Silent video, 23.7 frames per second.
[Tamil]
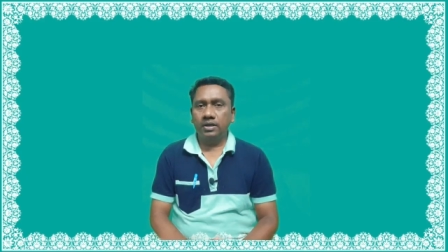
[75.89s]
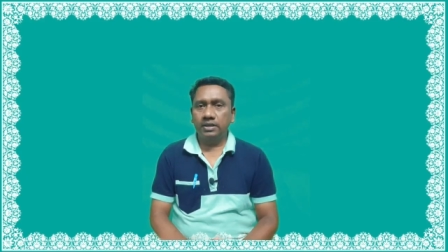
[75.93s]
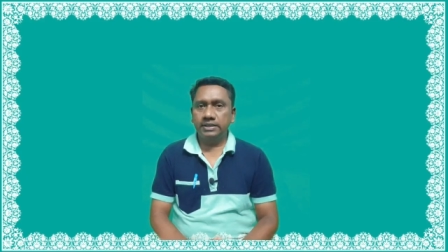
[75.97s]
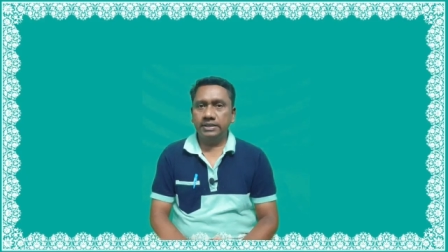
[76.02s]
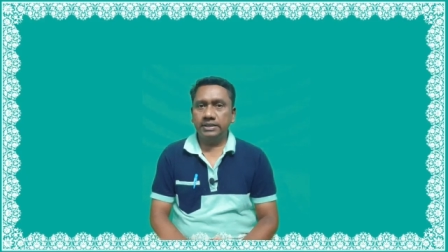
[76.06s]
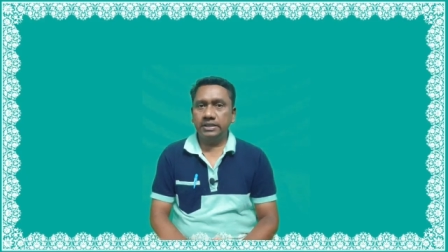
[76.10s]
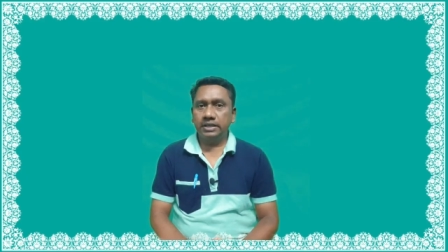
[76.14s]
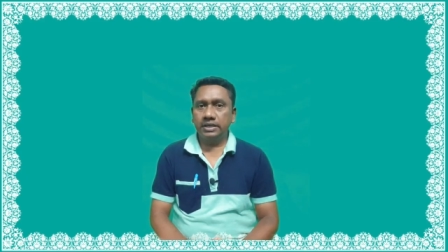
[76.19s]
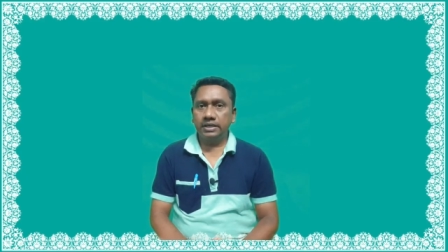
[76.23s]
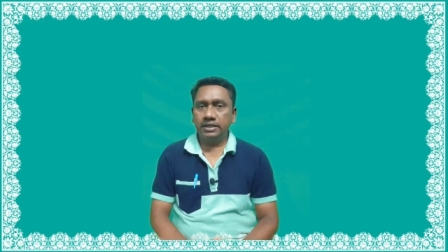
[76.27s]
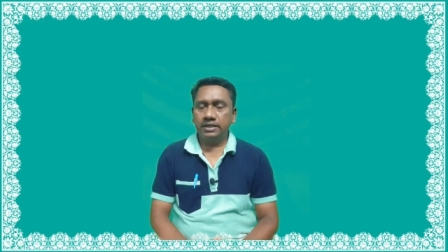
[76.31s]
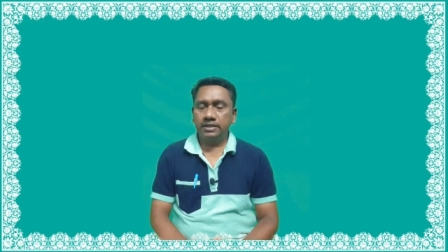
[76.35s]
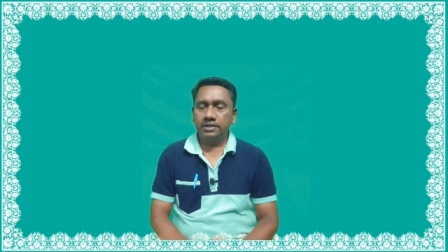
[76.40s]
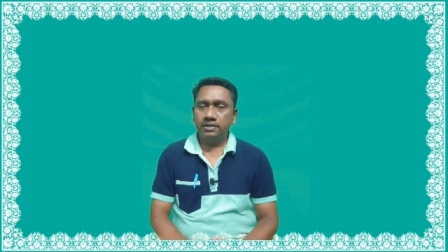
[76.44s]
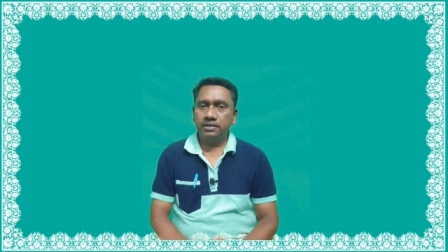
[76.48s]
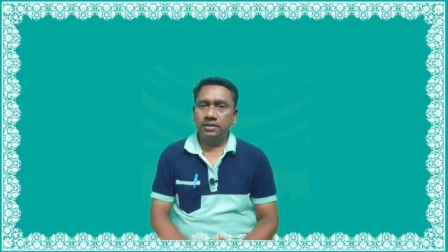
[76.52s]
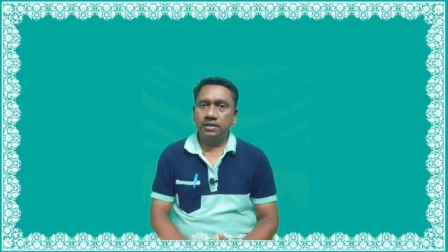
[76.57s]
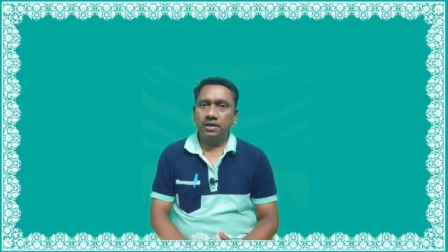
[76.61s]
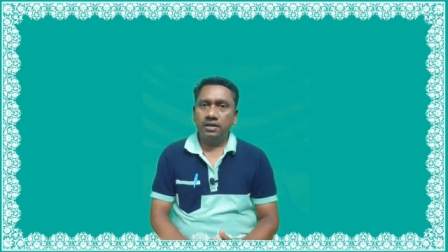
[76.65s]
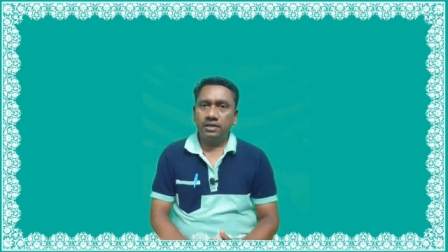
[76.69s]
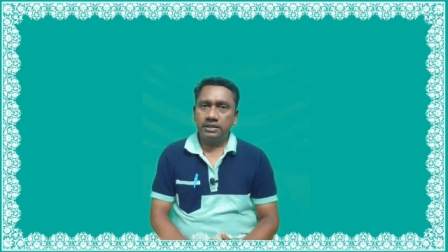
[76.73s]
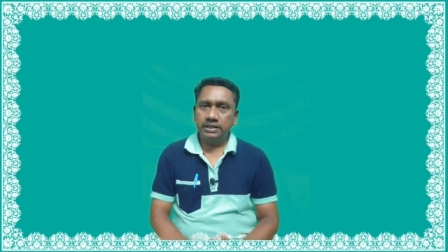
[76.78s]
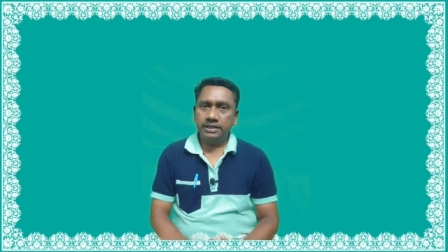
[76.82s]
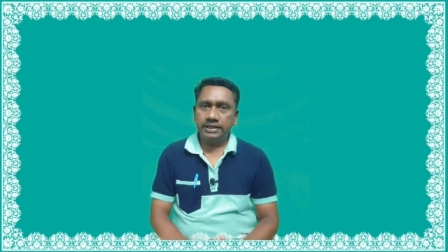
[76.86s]
இதில்
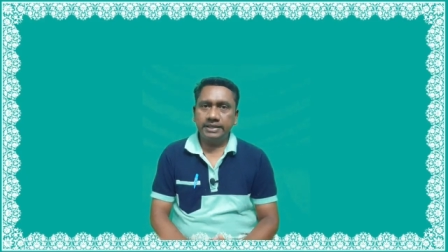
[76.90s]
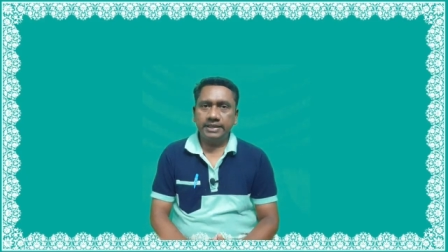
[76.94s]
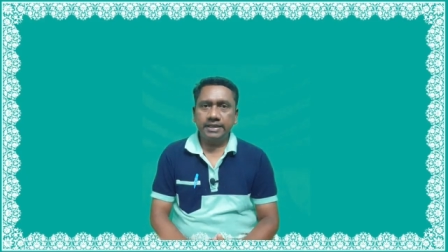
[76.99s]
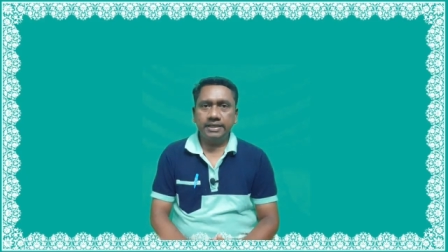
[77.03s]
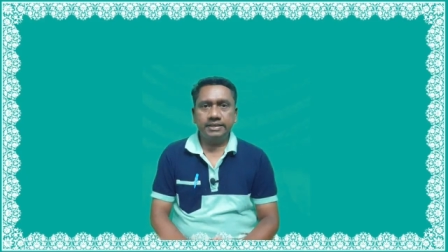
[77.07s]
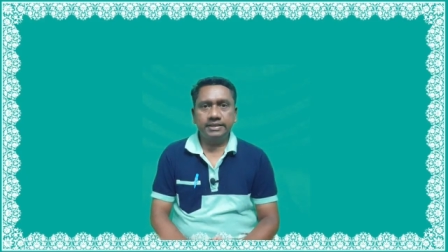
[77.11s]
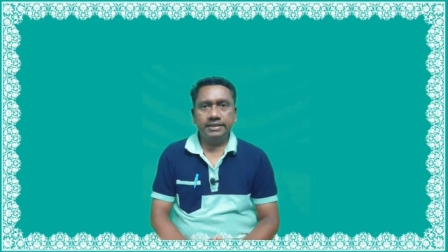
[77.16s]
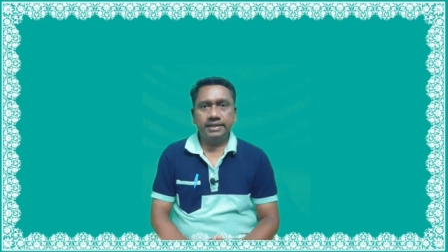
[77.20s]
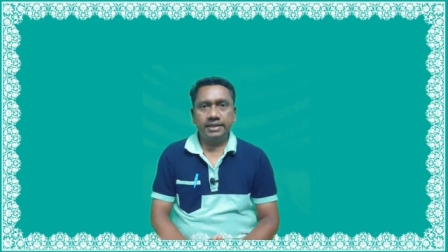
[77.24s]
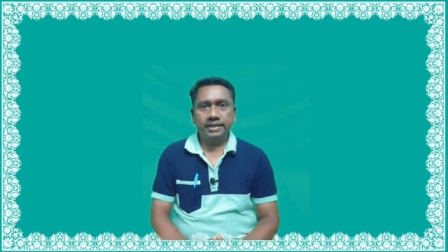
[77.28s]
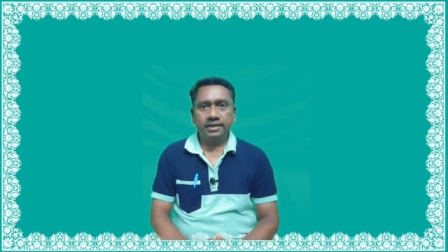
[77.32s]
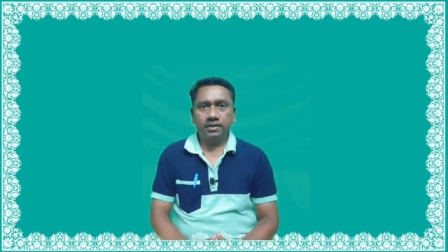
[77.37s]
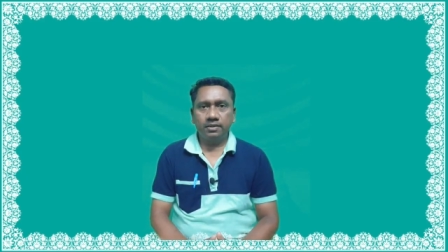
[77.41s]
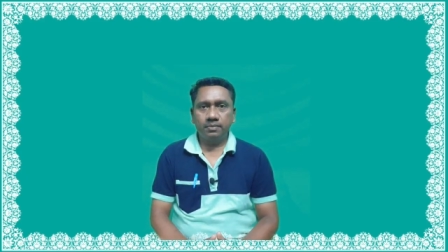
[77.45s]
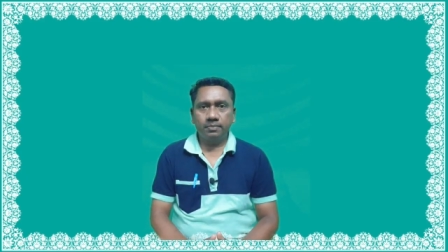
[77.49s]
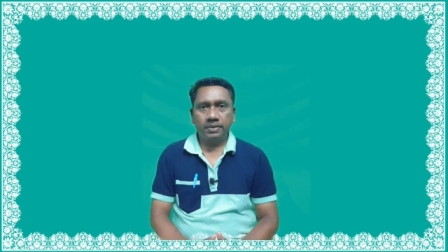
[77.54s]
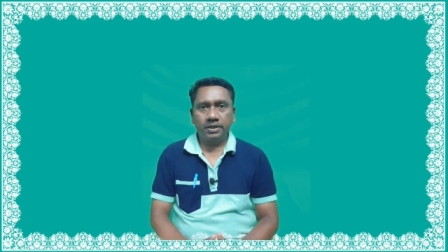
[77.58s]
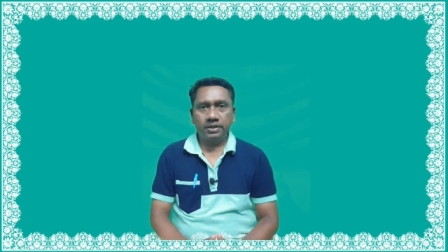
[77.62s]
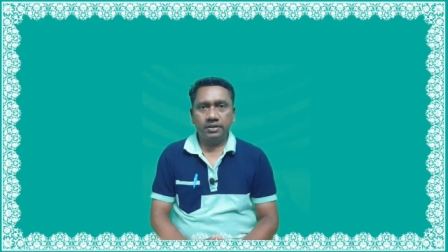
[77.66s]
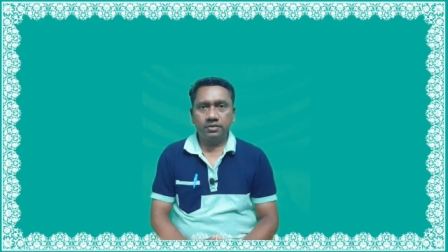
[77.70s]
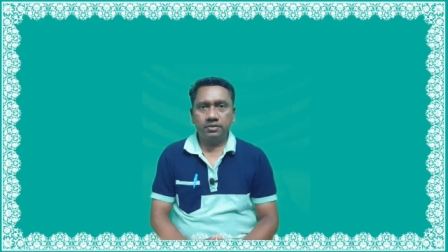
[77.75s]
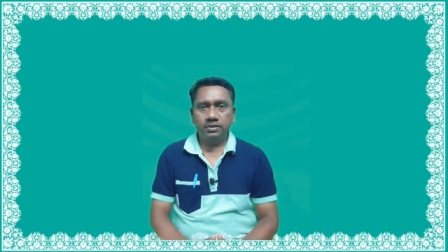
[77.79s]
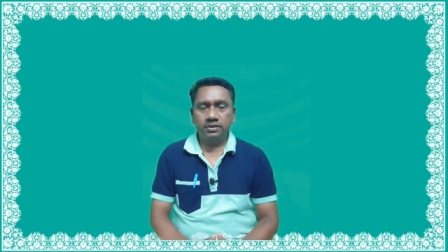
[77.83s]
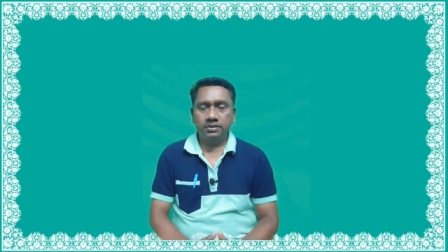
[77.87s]
டிஎன்ஏ
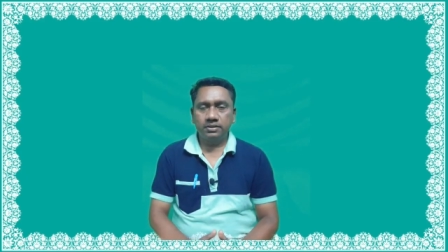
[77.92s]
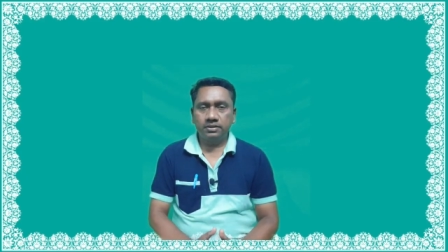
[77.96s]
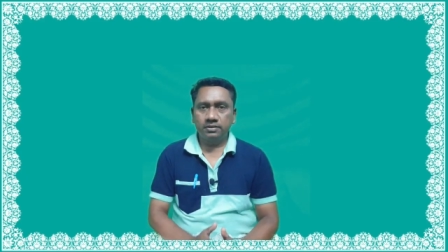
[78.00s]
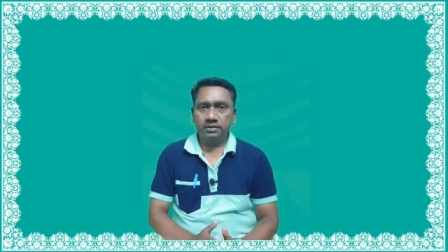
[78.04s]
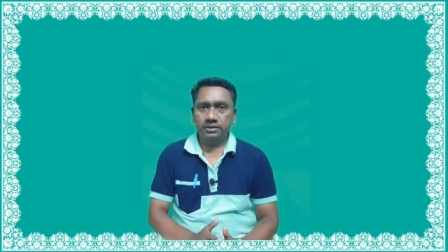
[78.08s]
அதாவது